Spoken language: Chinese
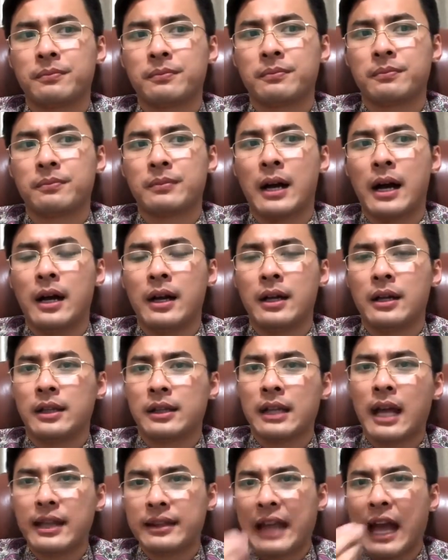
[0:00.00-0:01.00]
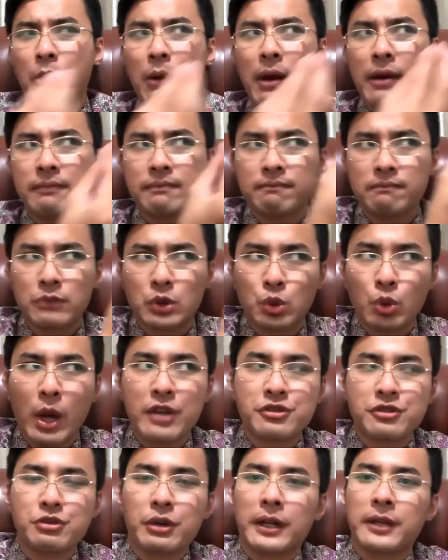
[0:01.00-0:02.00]
啊，那台湾断
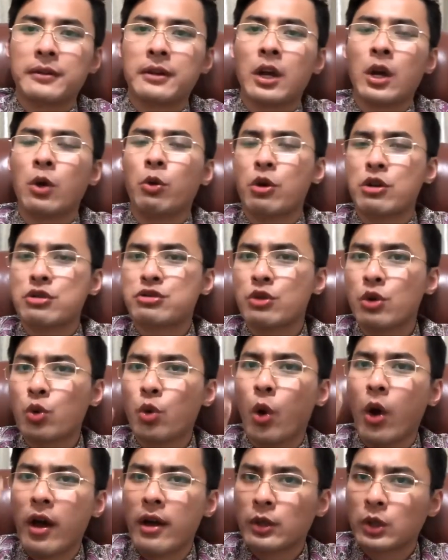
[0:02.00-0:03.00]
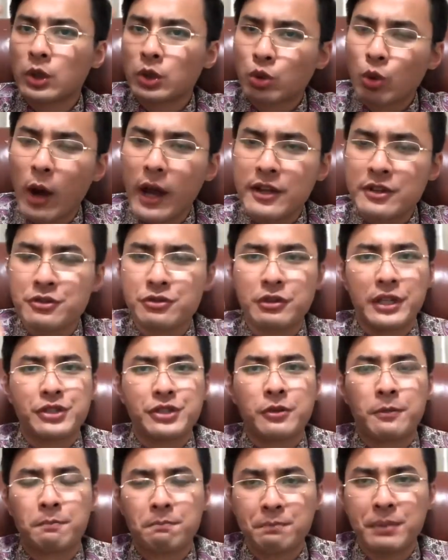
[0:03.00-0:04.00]
水，我说过，断水就
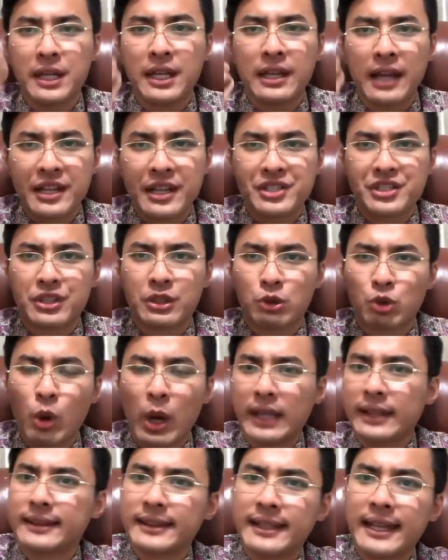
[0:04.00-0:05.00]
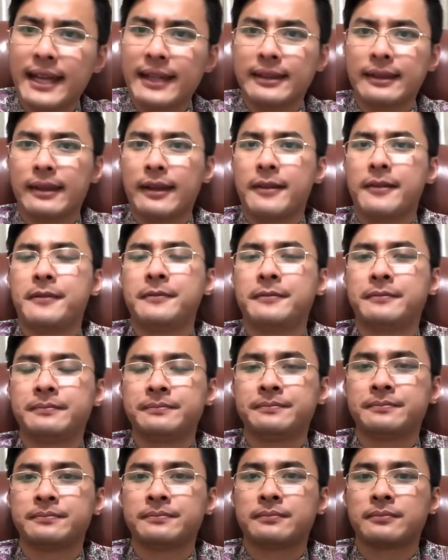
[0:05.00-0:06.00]
必然是断电的，
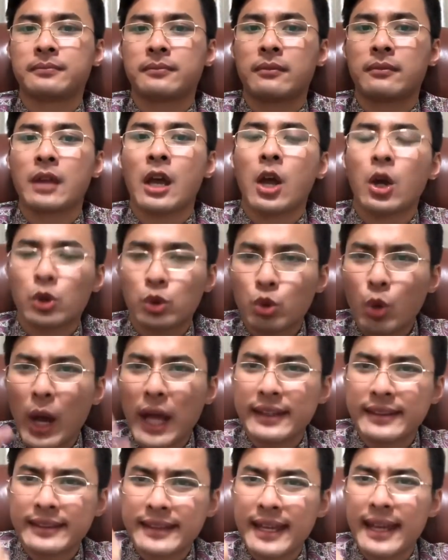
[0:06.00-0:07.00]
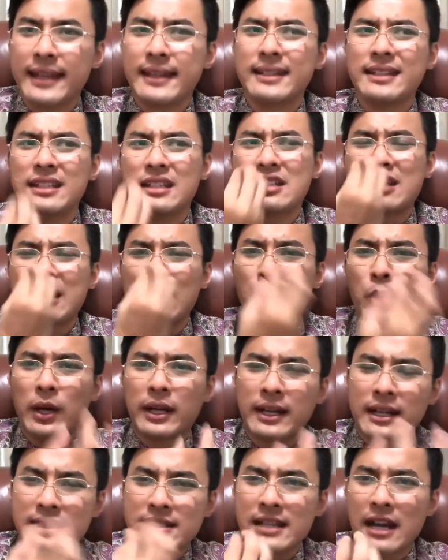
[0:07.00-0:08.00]
断电疫情会
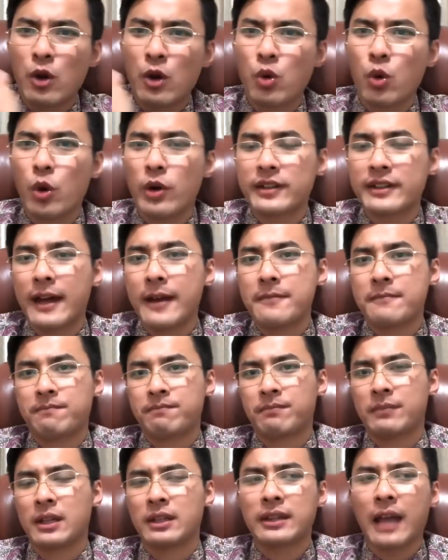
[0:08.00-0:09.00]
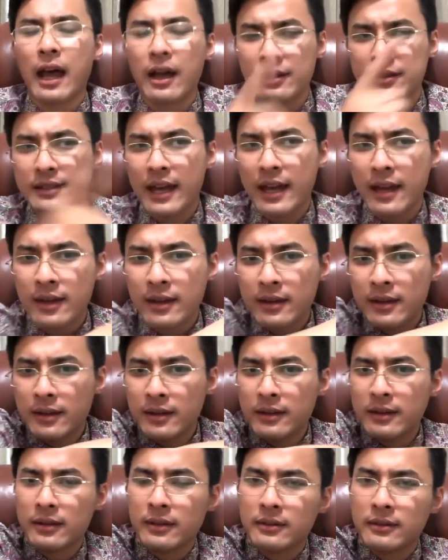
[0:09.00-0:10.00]
更加扩散。躺在
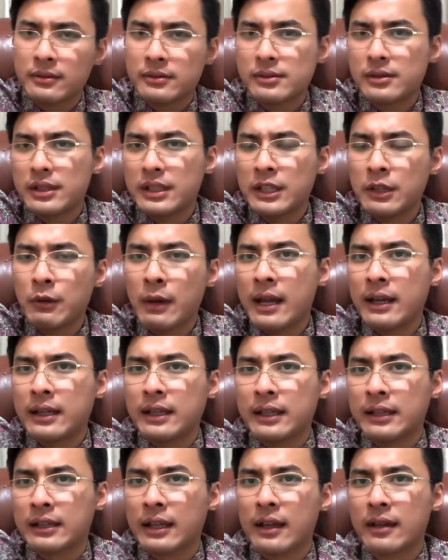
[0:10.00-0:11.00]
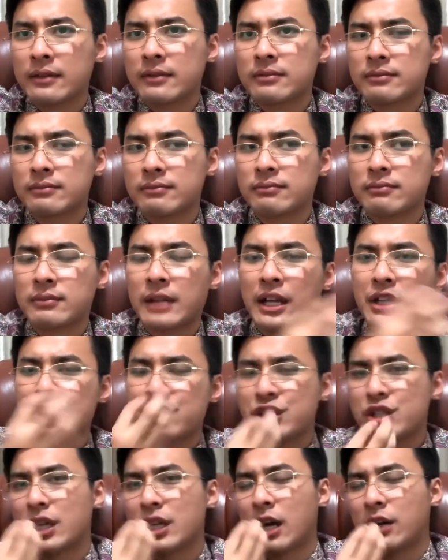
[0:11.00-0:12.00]
医院里的，在
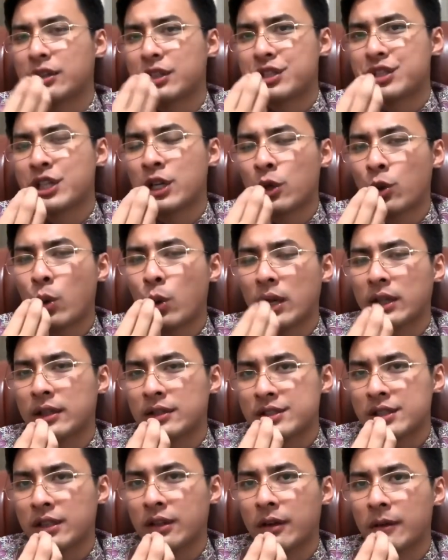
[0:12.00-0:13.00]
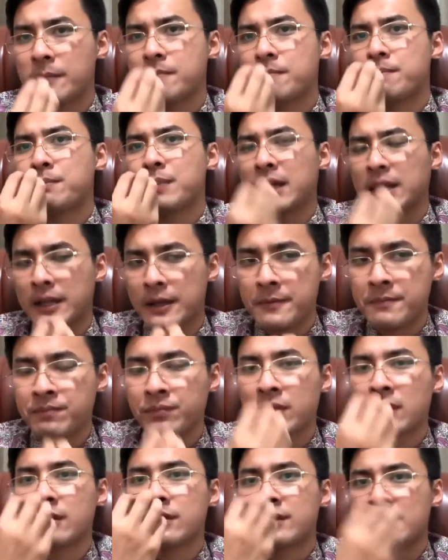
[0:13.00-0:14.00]
治疗的新冠的这个病人
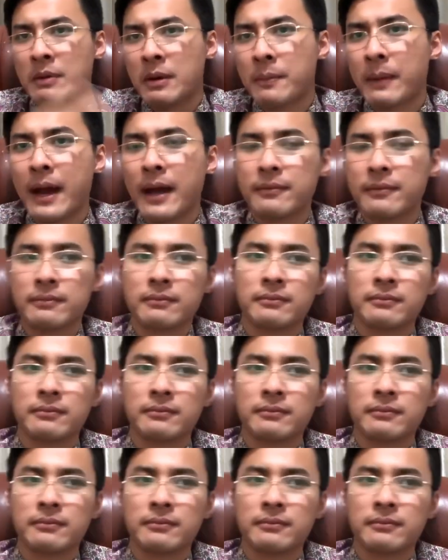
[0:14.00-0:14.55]
怎么办？